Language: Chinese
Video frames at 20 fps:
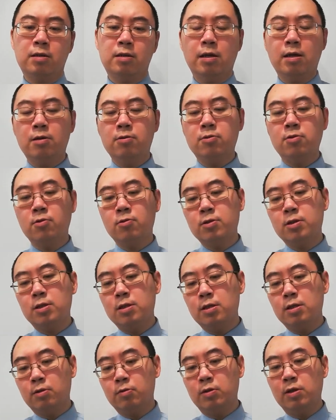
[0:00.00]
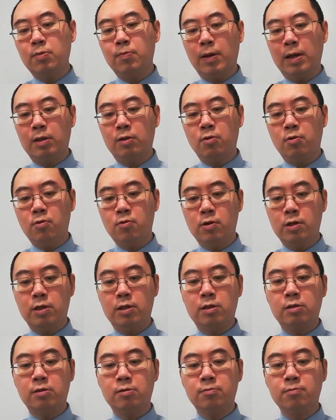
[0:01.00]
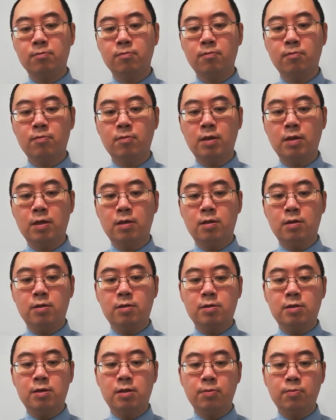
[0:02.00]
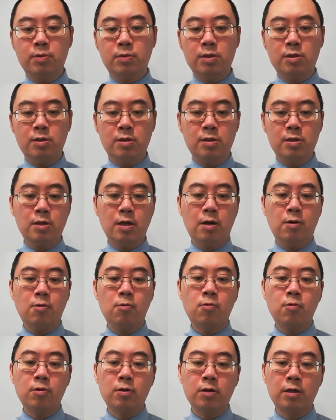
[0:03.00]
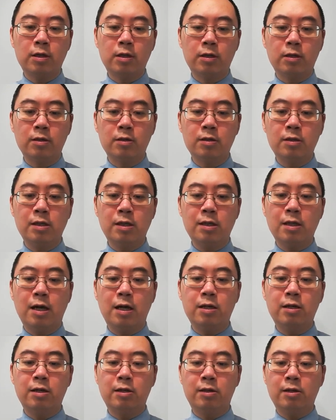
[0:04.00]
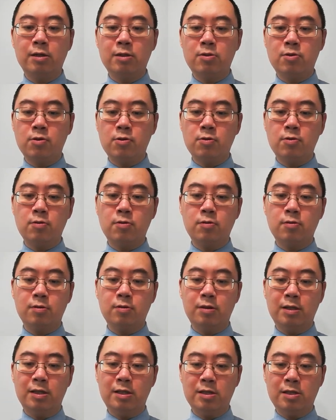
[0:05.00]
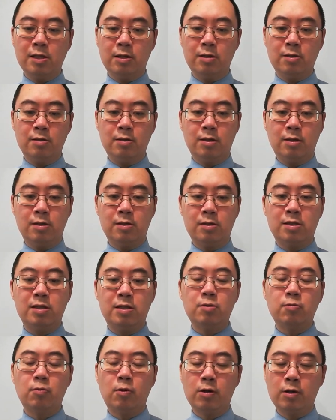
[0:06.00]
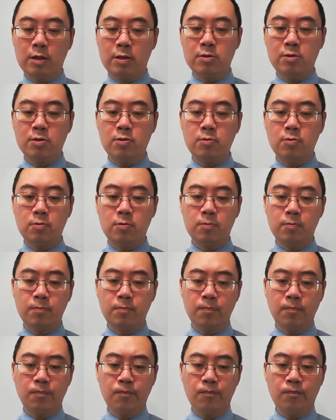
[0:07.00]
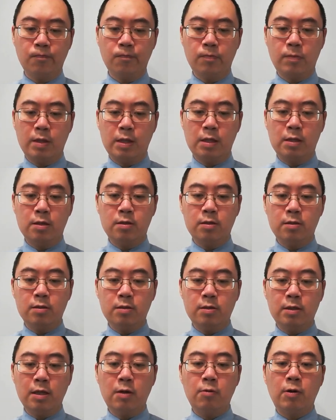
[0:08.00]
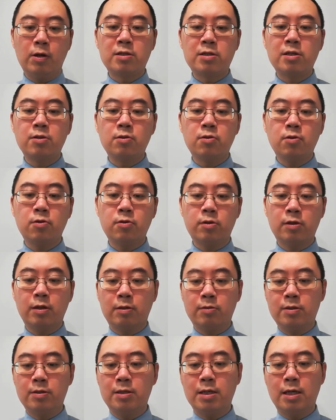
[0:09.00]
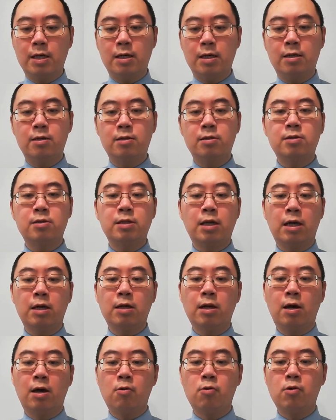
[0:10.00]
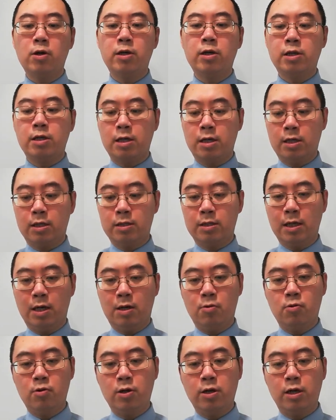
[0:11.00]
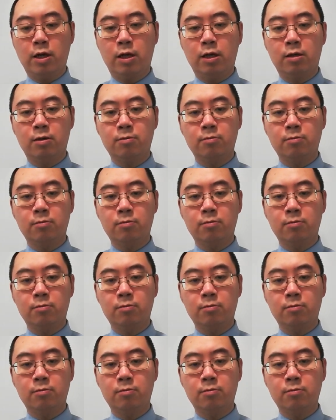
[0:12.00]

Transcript: 也有说是有一百多位的，甚至是超过了意大利地区医生的死亡人数。在华盛顿有一家长老会的教会啊，